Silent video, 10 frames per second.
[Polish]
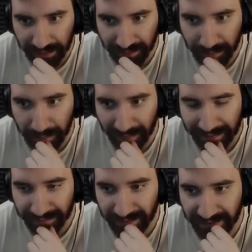
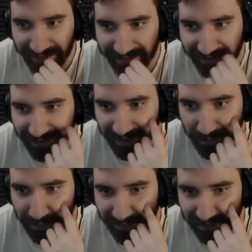Zdobywaj więcej
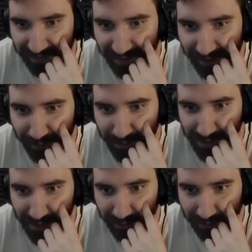podczas treningu
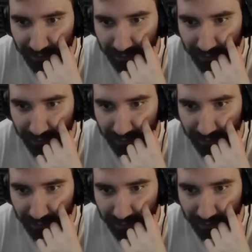siły.